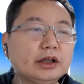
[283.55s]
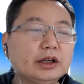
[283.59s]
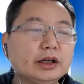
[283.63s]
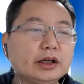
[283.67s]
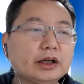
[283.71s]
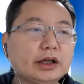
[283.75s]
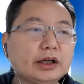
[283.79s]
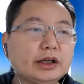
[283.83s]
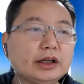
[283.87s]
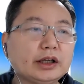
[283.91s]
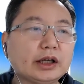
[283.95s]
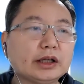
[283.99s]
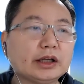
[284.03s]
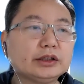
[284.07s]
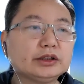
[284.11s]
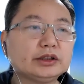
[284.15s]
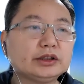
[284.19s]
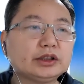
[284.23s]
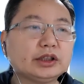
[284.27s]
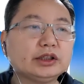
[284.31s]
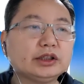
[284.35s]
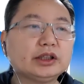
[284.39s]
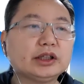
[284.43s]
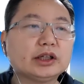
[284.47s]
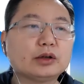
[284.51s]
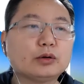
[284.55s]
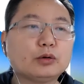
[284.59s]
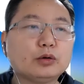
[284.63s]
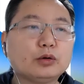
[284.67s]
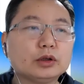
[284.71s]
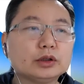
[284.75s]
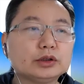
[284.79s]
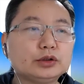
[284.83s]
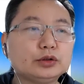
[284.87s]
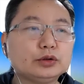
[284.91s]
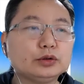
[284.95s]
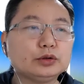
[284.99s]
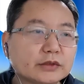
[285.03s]
黑暗渐渐过
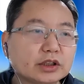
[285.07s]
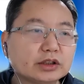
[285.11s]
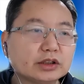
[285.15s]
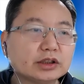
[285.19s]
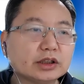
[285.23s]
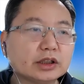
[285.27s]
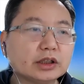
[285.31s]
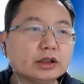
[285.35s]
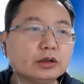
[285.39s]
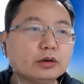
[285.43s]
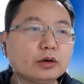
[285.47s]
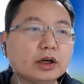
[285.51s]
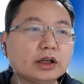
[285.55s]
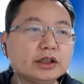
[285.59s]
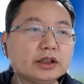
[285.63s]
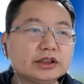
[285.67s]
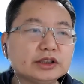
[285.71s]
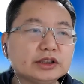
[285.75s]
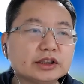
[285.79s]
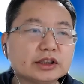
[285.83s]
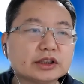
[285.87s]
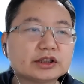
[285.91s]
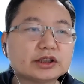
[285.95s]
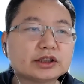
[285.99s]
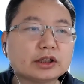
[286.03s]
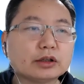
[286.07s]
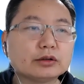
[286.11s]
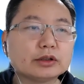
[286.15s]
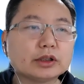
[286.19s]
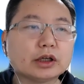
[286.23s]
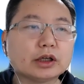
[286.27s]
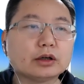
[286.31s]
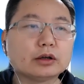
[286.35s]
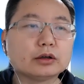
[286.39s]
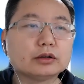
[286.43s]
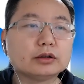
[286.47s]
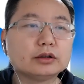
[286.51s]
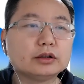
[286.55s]
去，真光已经照
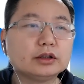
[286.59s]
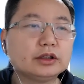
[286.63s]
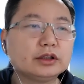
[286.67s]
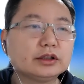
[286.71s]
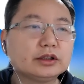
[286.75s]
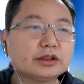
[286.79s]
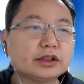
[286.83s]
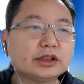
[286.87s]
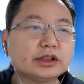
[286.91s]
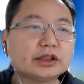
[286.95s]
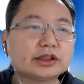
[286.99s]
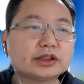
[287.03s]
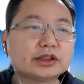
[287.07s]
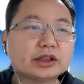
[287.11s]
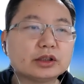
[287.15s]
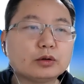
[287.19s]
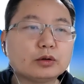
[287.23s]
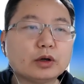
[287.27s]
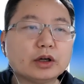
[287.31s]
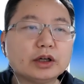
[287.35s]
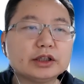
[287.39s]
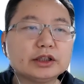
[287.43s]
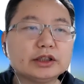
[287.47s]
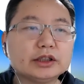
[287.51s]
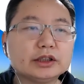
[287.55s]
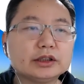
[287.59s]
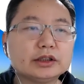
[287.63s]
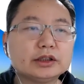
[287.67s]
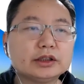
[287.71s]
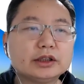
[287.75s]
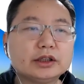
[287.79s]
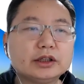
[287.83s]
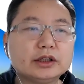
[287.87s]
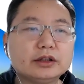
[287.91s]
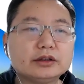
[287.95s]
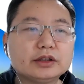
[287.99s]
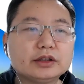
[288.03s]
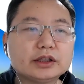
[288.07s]
耀，在这真光里。
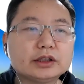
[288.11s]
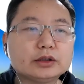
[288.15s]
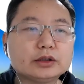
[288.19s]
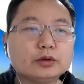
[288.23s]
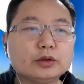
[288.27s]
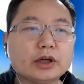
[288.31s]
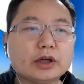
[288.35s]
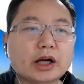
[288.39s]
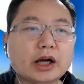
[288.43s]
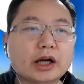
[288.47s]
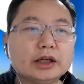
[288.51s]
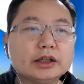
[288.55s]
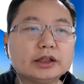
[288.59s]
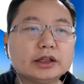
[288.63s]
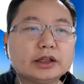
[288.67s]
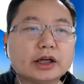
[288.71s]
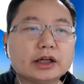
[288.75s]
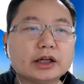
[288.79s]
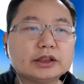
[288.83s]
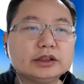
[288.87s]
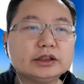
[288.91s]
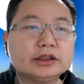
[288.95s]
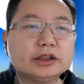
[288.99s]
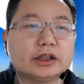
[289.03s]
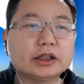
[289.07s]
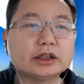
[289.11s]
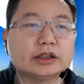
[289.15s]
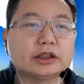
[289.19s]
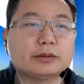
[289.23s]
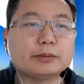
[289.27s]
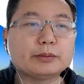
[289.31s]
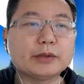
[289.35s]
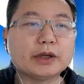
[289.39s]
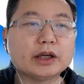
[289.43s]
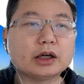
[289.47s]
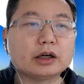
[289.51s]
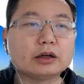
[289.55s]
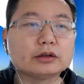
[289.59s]
那些对二零二一年的
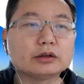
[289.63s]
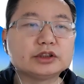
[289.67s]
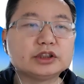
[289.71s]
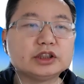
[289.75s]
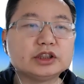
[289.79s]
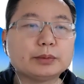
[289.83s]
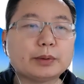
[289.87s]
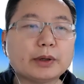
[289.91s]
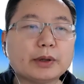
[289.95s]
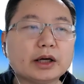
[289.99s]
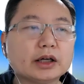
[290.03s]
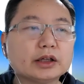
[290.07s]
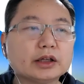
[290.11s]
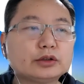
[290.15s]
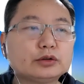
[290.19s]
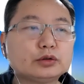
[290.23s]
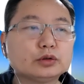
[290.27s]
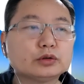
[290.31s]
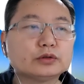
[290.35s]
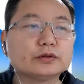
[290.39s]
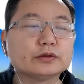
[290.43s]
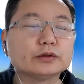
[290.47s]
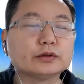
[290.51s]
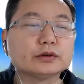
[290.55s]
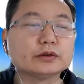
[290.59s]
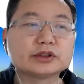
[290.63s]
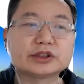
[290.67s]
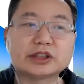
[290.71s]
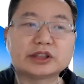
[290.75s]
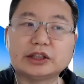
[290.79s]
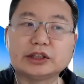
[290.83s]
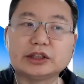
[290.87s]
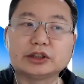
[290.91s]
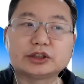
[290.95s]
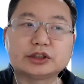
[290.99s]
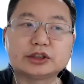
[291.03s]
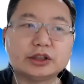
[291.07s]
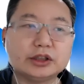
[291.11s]
美好期盼和祝福，才
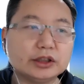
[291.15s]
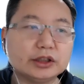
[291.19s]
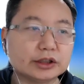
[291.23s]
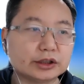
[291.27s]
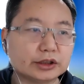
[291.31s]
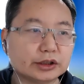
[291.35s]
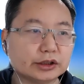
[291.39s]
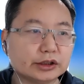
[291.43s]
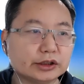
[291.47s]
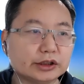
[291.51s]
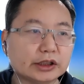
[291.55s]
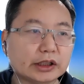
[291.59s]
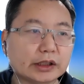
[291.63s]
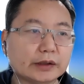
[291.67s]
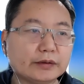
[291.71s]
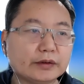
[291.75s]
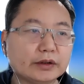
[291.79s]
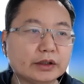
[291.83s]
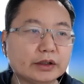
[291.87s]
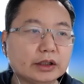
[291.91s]
能真的实现。